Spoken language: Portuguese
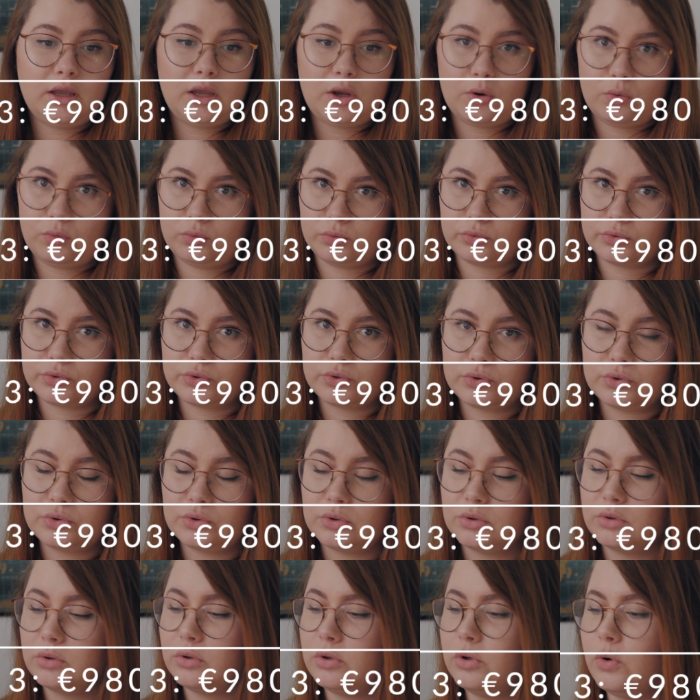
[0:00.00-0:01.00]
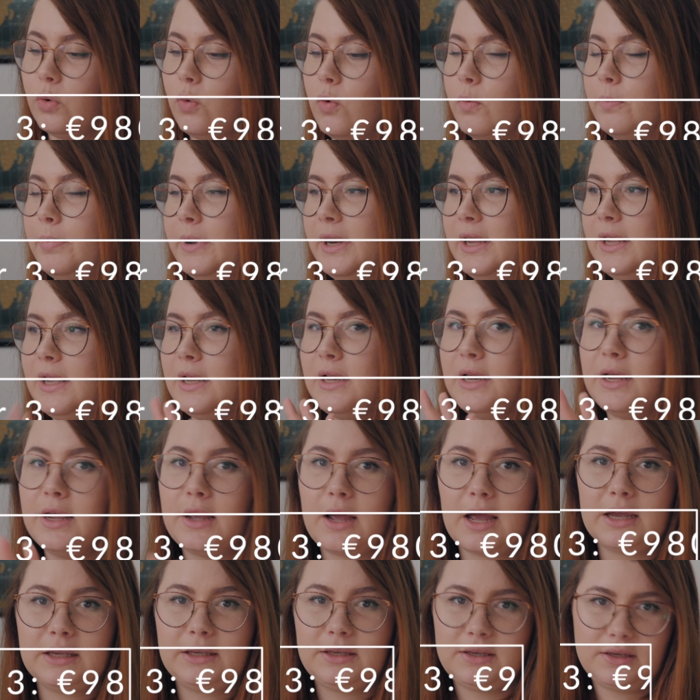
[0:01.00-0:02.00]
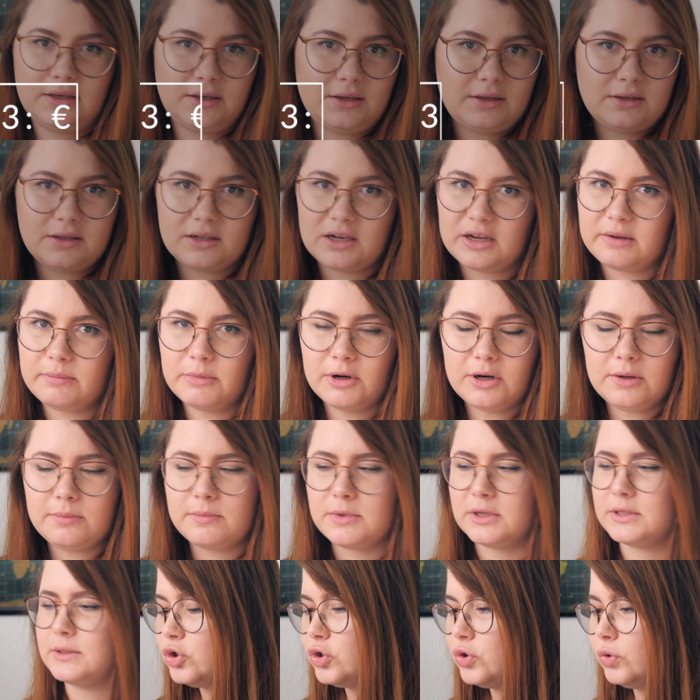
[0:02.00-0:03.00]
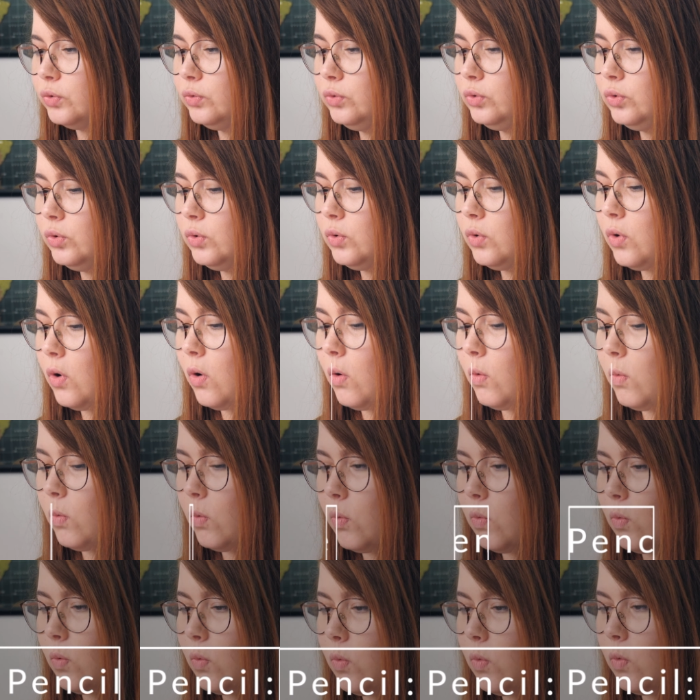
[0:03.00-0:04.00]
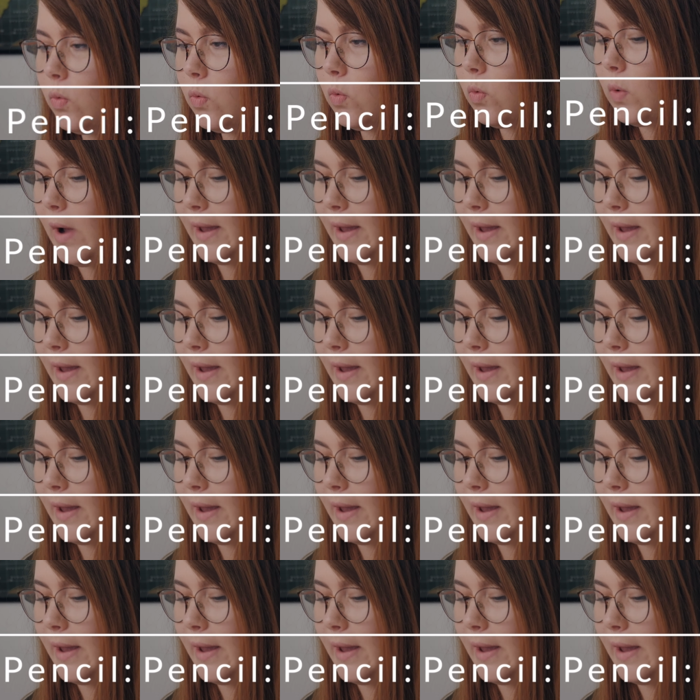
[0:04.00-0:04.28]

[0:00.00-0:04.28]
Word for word: euros. E eu comprei ele aqui em Lima mesmo. Junto com o